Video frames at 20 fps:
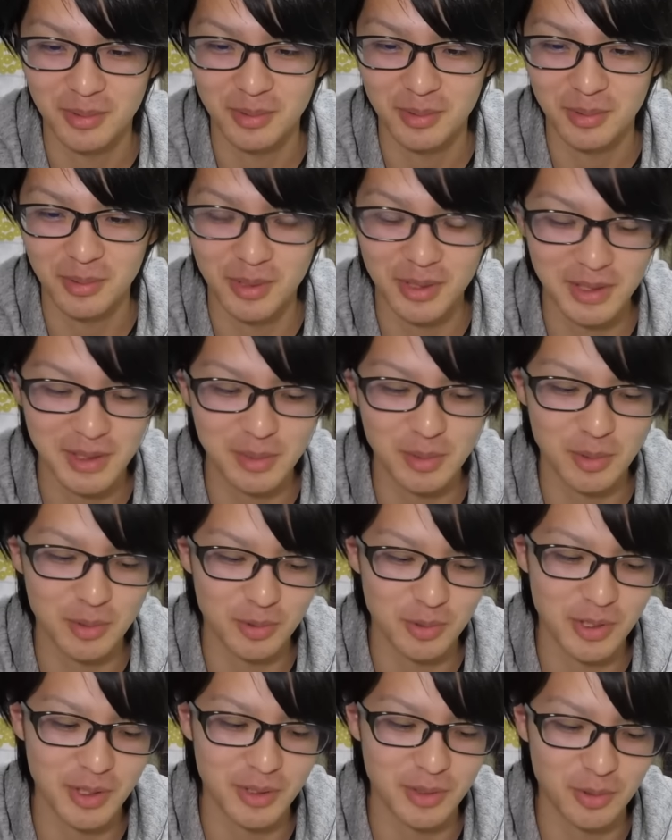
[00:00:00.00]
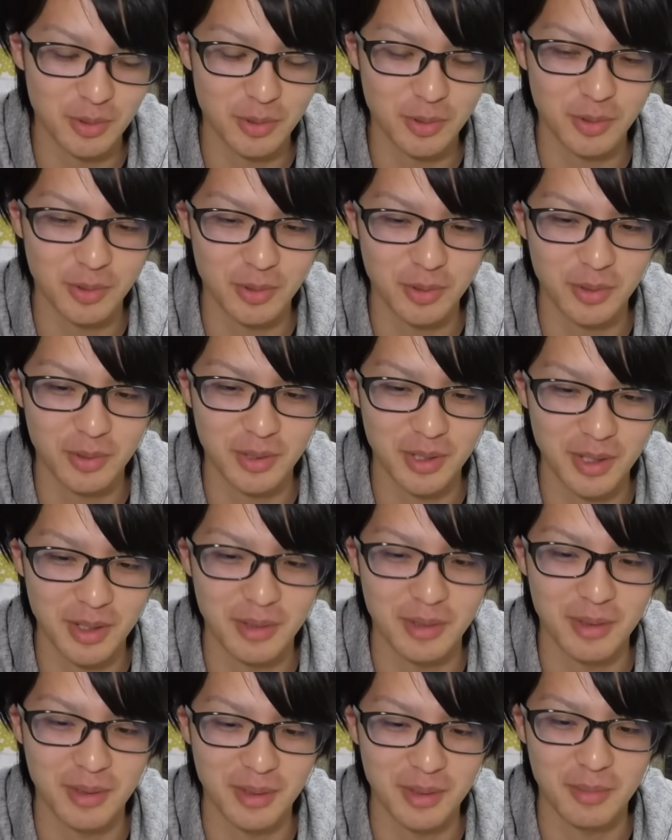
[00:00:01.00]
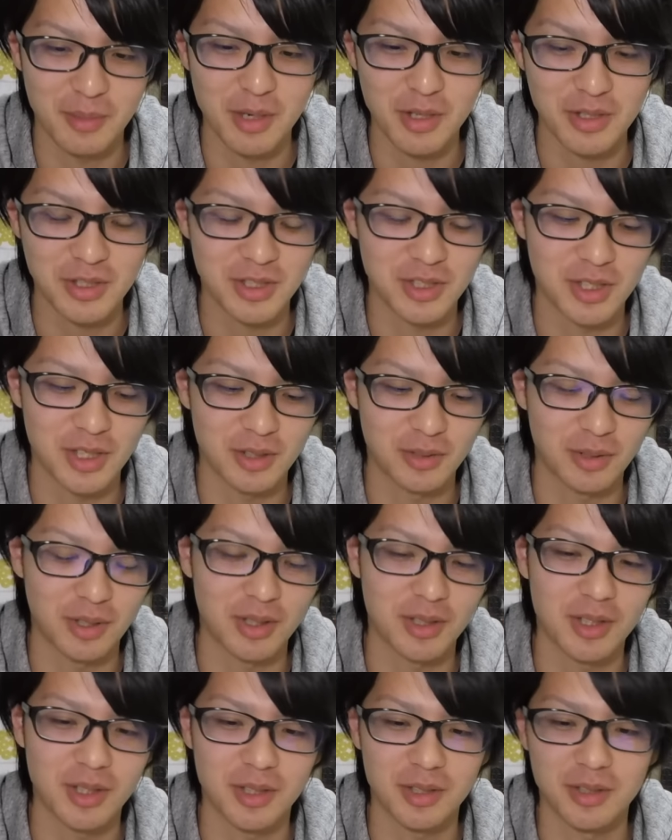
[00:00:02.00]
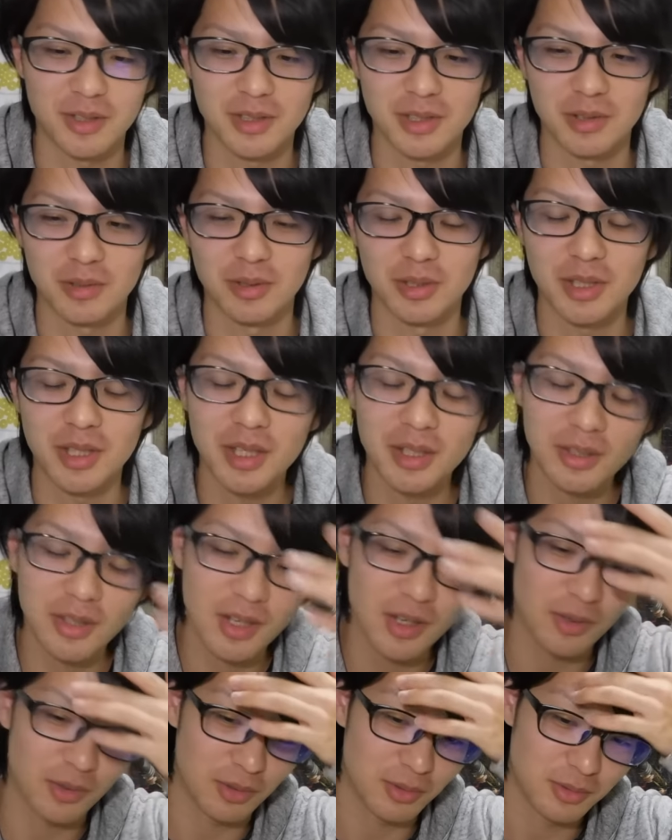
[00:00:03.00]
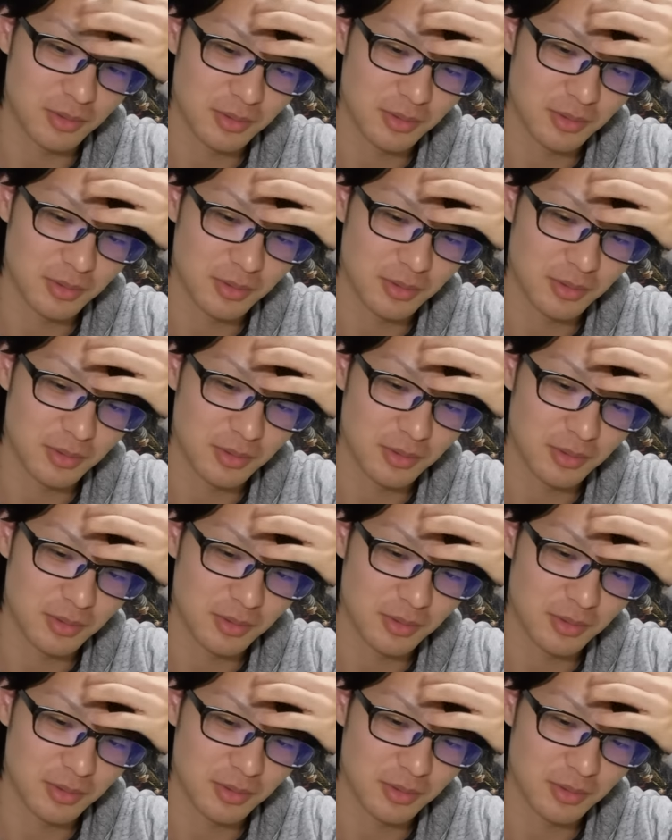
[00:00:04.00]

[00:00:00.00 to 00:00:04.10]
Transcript: 俺いつもフレンドね、あの、マルチじゃないと勝てないんですけど、いけたよ。